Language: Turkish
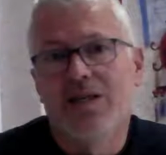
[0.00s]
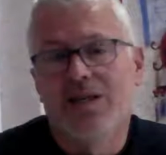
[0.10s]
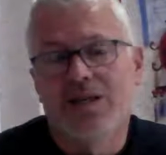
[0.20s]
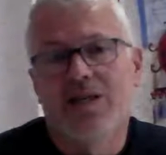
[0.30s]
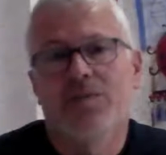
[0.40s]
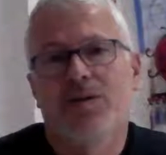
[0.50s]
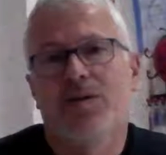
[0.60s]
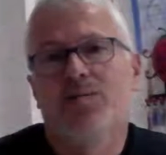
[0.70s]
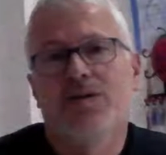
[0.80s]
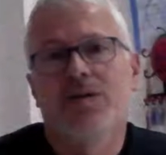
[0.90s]
rakip
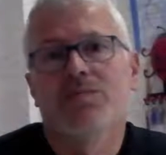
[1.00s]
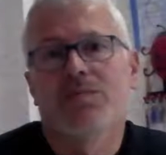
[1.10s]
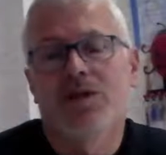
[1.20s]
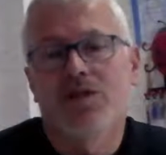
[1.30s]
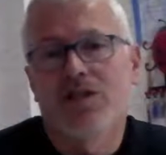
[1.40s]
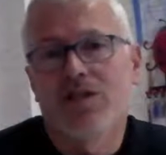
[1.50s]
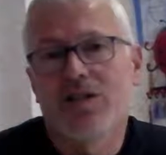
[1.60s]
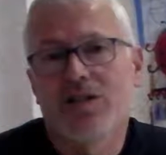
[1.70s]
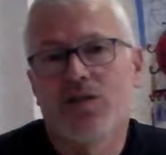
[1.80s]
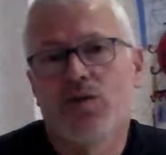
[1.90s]
takımın
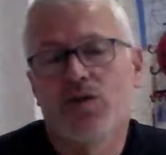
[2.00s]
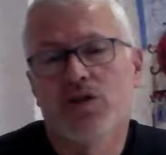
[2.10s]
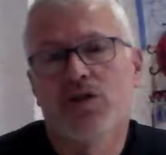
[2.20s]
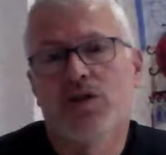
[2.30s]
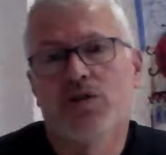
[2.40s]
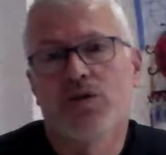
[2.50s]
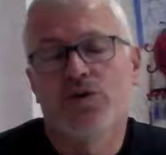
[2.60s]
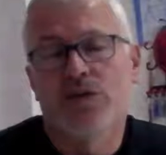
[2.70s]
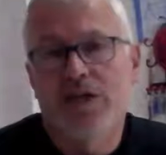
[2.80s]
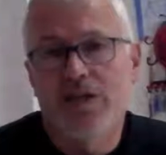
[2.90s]
başkanıyla, hocasıyla
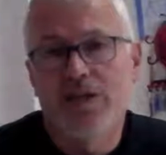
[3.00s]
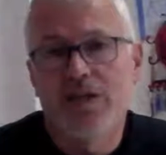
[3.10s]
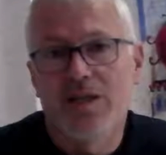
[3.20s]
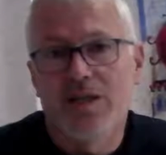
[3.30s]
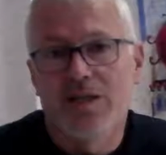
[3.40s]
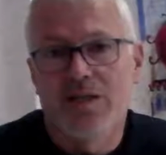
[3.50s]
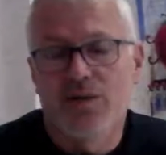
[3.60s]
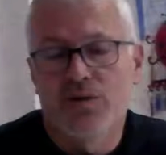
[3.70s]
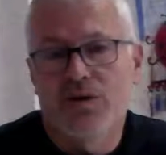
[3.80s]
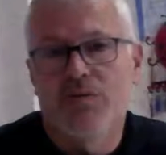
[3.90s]
görüşerek ya
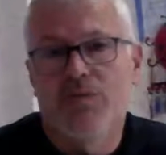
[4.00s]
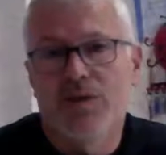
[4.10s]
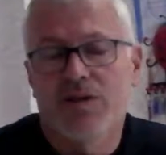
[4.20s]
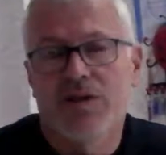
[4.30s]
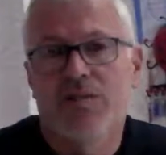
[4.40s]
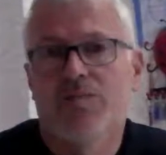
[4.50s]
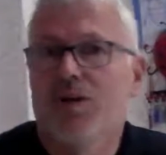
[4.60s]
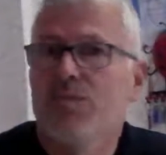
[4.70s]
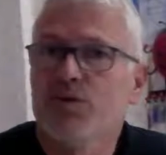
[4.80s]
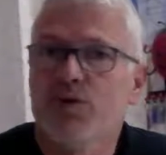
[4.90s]
hocam başkanım
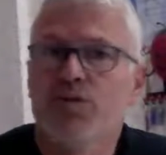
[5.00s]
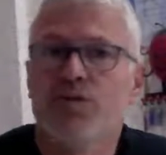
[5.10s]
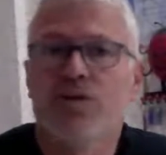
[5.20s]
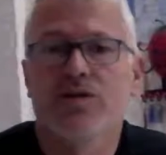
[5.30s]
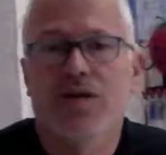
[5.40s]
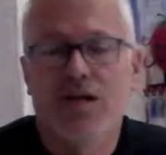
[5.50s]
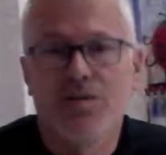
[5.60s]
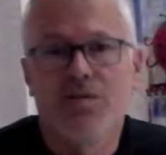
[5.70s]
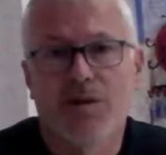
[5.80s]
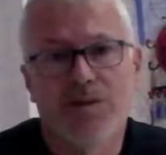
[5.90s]
ben bu topçuya
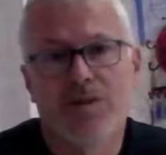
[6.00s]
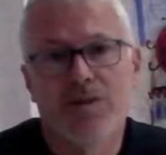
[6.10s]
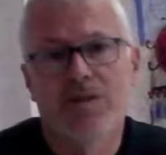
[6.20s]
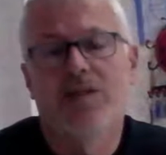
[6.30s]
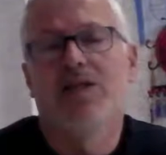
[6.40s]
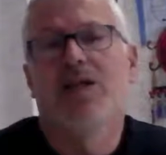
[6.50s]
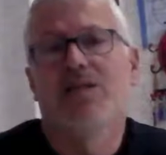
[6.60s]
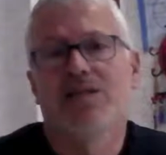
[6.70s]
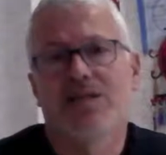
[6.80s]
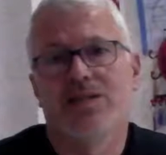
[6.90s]
talibim ama siz ne
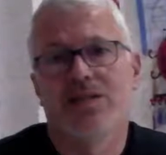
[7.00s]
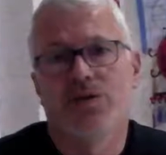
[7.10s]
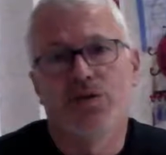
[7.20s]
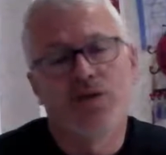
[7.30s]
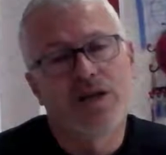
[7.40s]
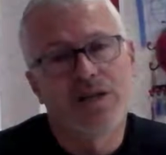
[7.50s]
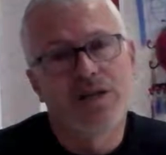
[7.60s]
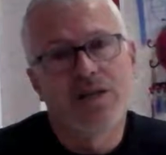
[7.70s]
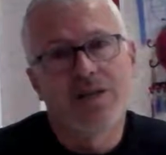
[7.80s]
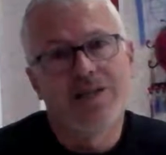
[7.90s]
dersiniz diye ondan
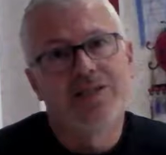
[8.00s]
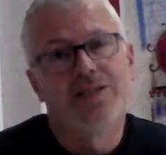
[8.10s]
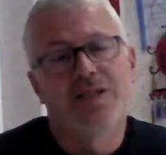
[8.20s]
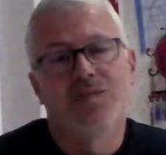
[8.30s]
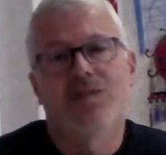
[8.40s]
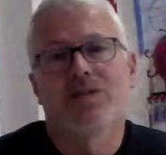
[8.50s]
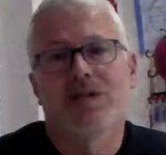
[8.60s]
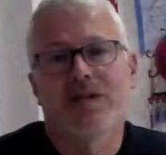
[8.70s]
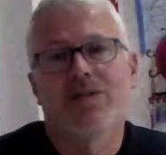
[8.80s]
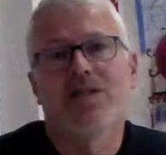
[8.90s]
izin alması
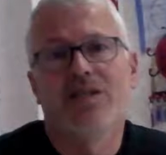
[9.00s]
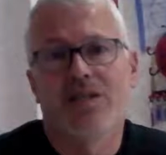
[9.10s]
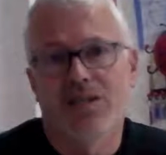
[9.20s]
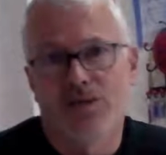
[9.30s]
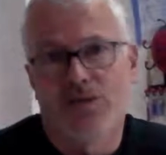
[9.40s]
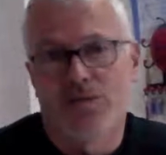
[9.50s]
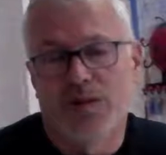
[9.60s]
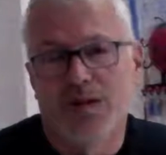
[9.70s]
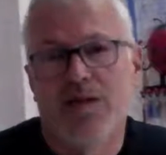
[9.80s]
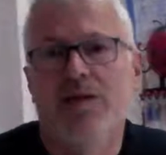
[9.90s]
gerektiğine inanıyorum
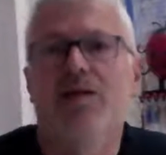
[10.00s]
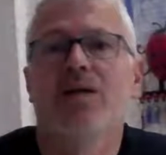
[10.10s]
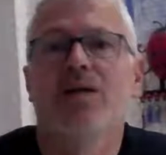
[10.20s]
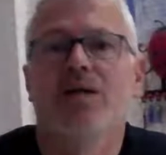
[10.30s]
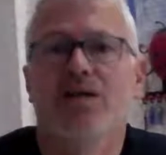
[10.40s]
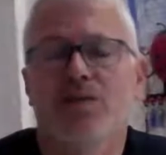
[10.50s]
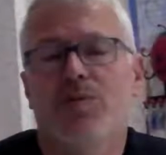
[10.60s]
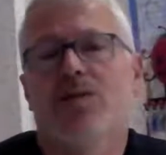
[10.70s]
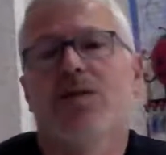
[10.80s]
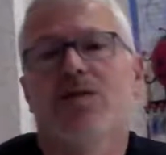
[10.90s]
hala.
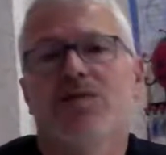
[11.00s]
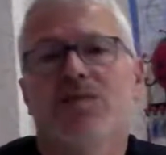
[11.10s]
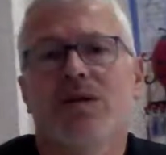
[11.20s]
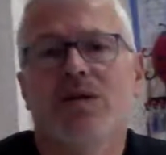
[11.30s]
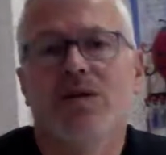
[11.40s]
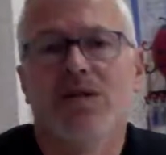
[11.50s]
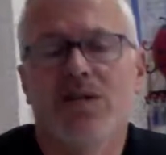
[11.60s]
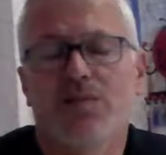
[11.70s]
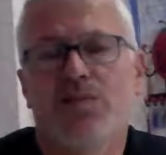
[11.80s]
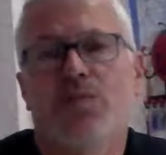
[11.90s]
Hiçbir takım
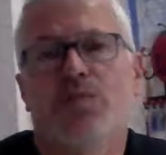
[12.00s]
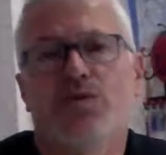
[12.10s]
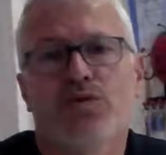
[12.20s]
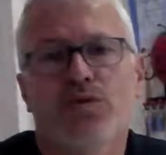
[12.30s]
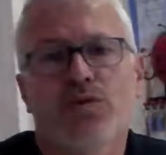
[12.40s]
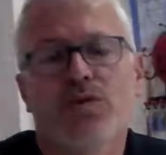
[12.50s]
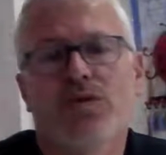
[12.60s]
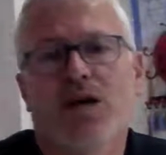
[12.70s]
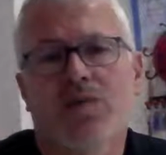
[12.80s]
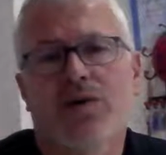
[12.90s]
hiçbir topçusunu
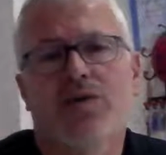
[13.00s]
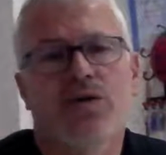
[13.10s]
haberi